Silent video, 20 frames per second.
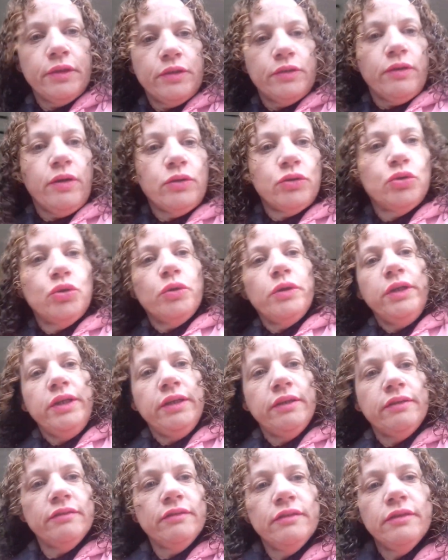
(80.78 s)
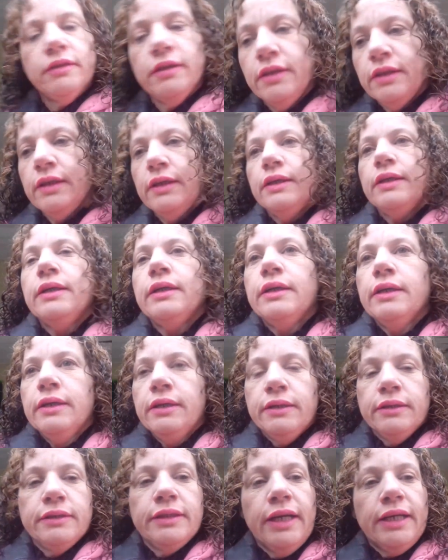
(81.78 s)
Pessoal, tô indo.
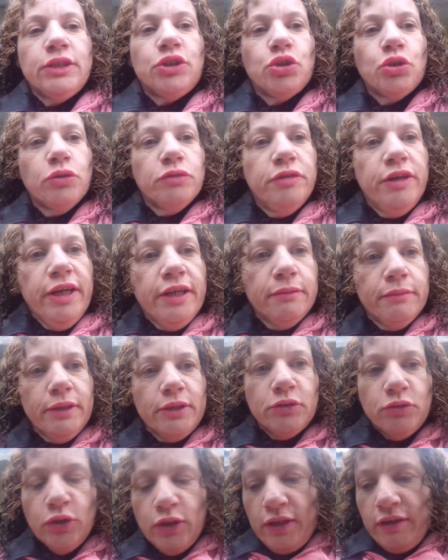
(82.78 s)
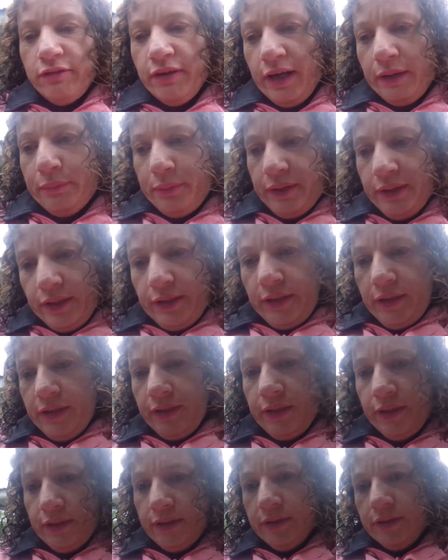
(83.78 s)
Tá chovendo, mas eu vou levar, porque
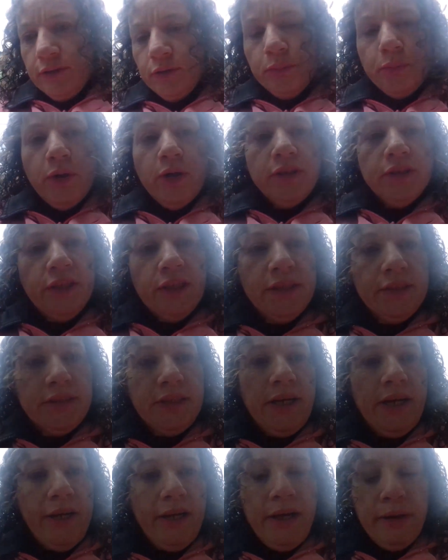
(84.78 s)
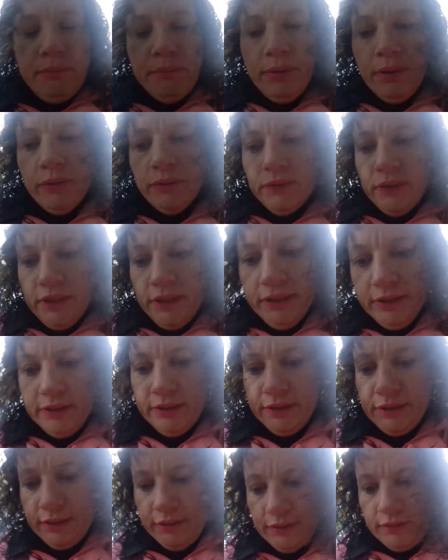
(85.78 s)
não pode já estragar pão, né?
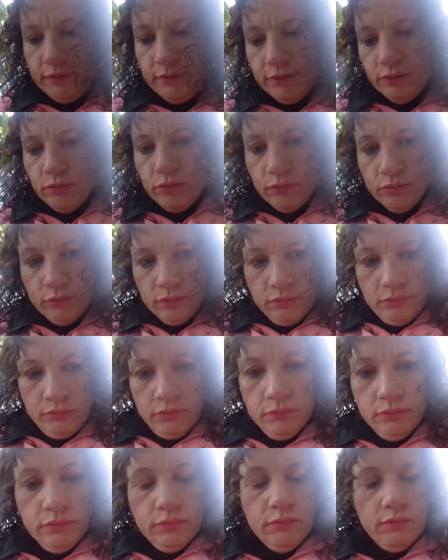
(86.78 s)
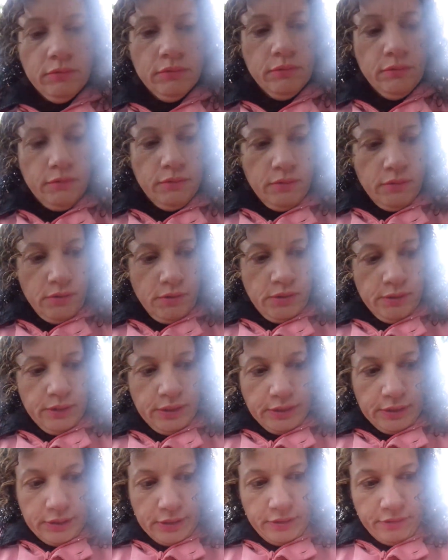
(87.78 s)
Eu não...
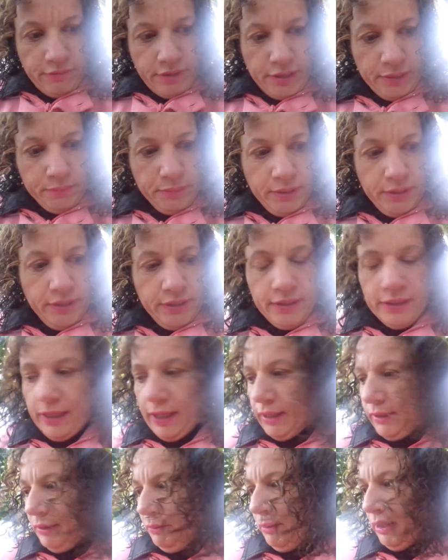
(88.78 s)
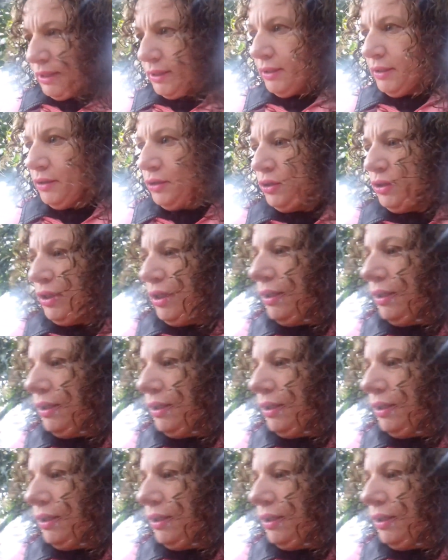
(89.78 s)
Tem que levar, porque lá tem bastante